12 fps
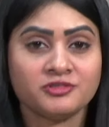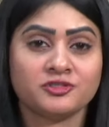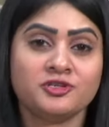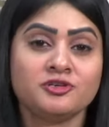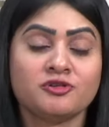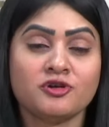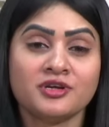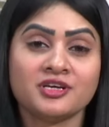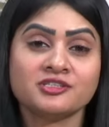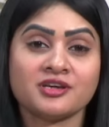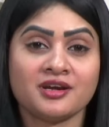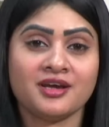సో ఇంట్లోనే
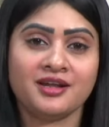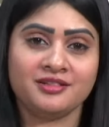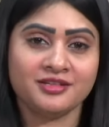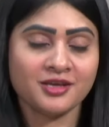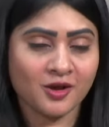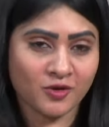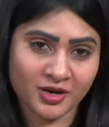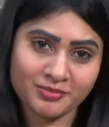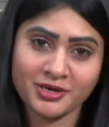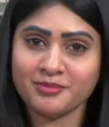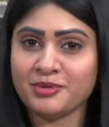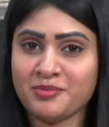చాలా హెల్దీగా కూడా
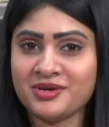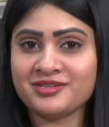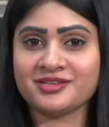మనం ప్రిపేర్